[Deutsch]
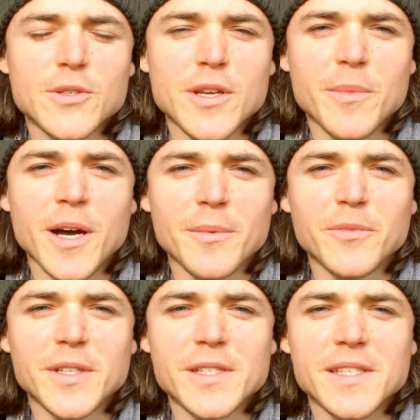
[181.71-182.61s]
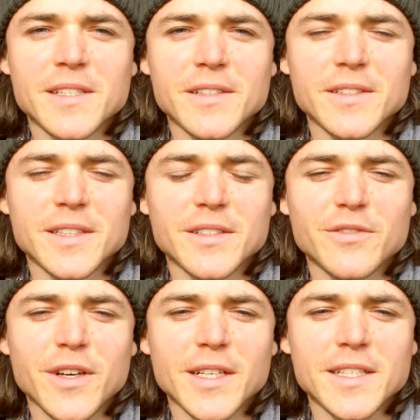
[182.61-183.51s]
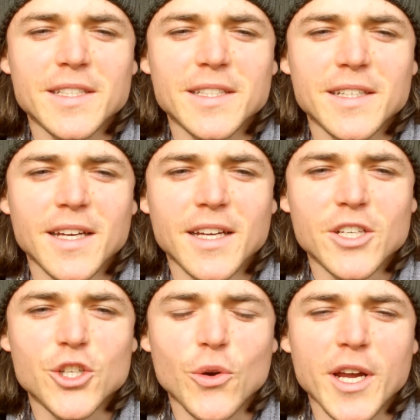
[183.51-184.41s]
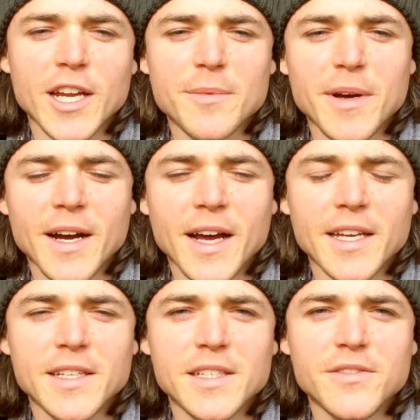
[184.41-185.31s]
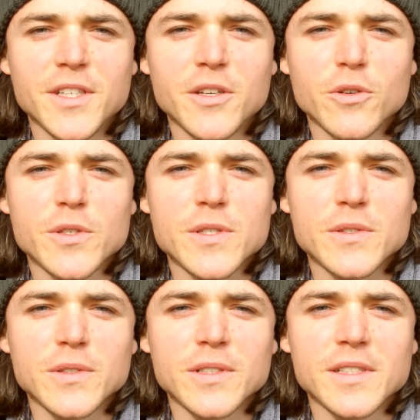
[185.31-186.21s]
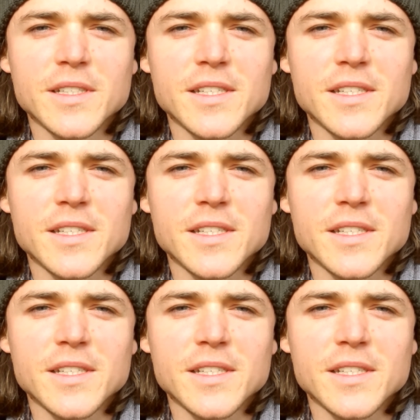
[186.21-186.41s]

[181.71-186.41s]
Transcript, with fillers: zusammen haben. Wenn es dir gefällt, schau gerne mal rein in die Videos und